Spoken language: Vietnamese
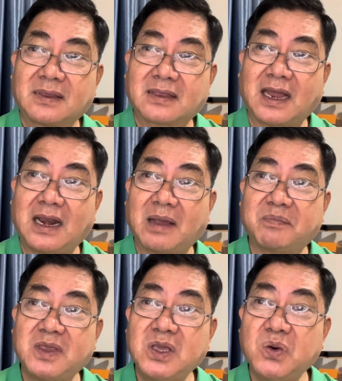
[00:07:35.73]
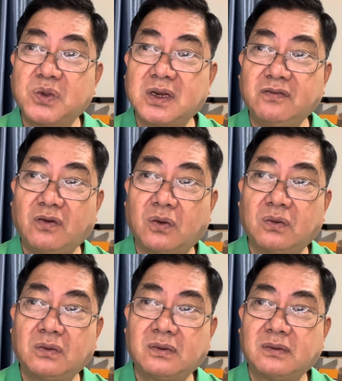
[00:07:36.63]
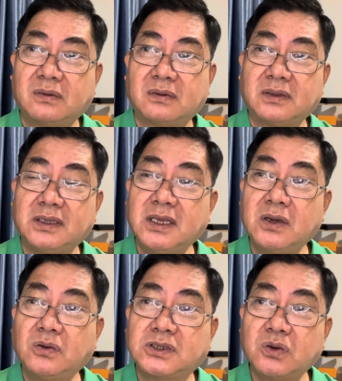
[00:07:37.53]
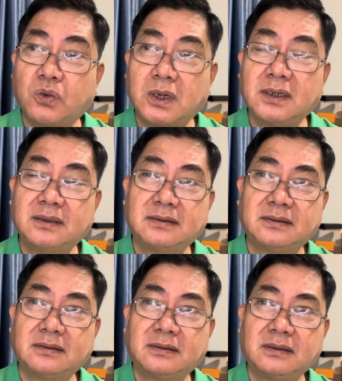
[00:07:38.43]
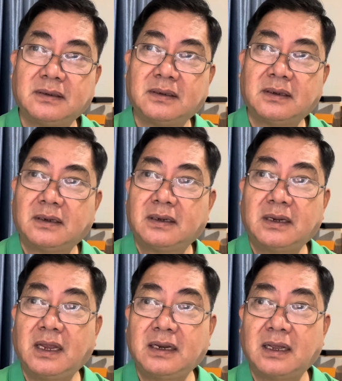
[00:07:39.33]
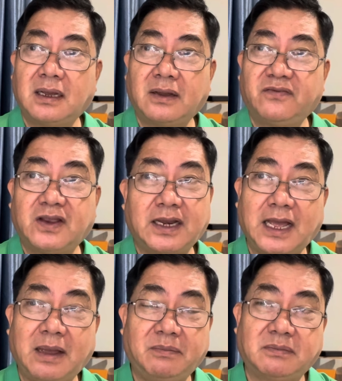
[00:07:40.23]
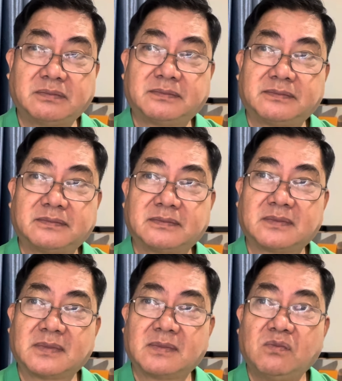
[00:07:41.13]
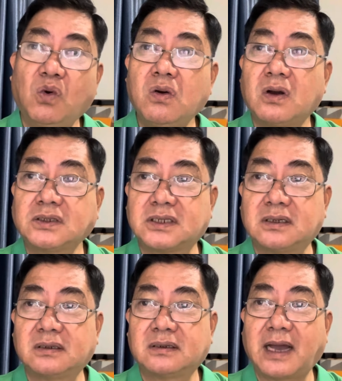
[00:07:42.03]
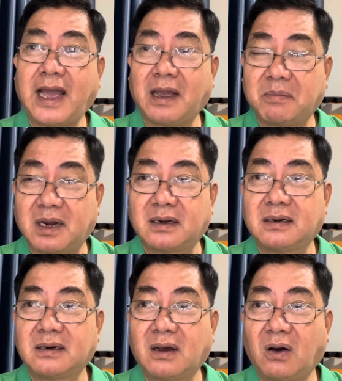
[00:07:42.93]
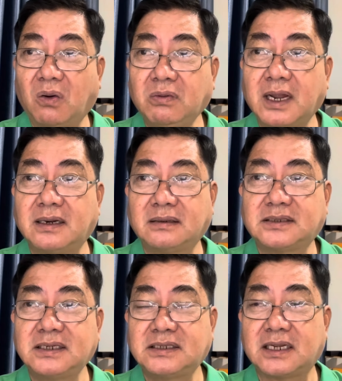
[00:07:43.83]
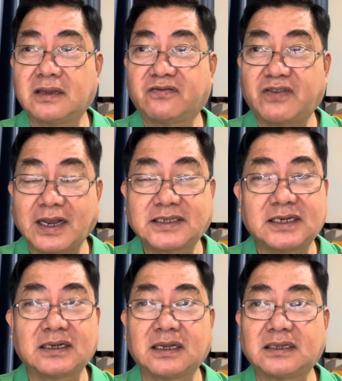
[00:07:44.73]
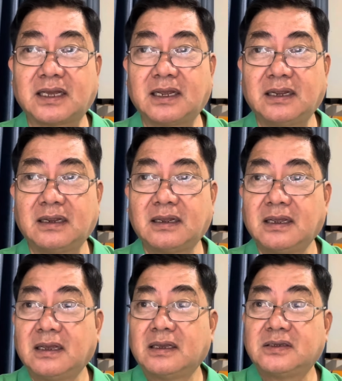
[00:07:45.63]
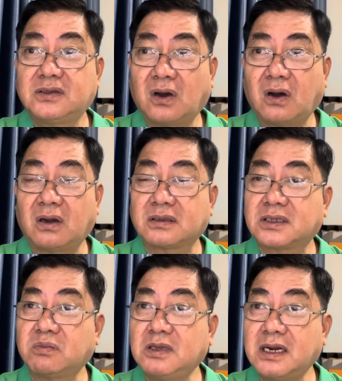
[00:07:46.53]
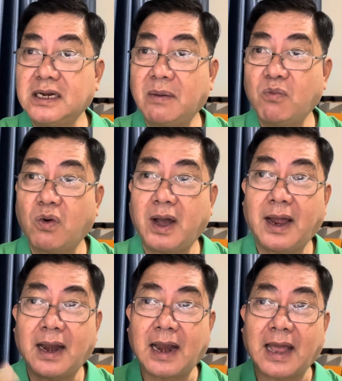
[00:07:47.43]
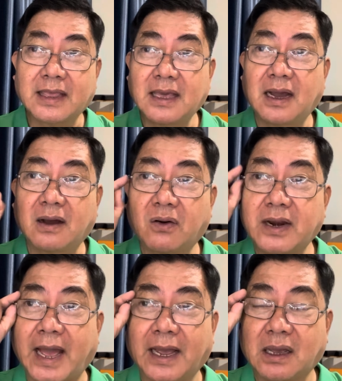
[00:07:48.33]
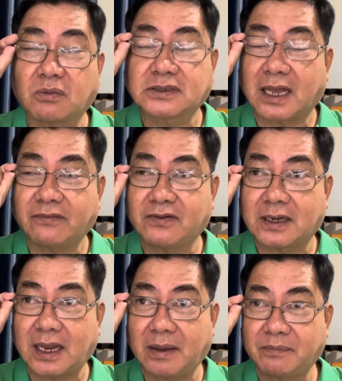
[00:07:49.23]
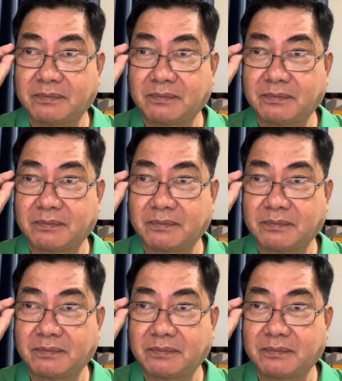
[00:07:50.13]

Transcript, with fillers: thành lập nhiều chính phủ, nhiều sứ quân. Nên à, Việt Nam muốn có sự an bình, ổn định chính trị, phát triển kinh tế do trong những năm qua là nhờ có đảng Cộng sản Việt Nam.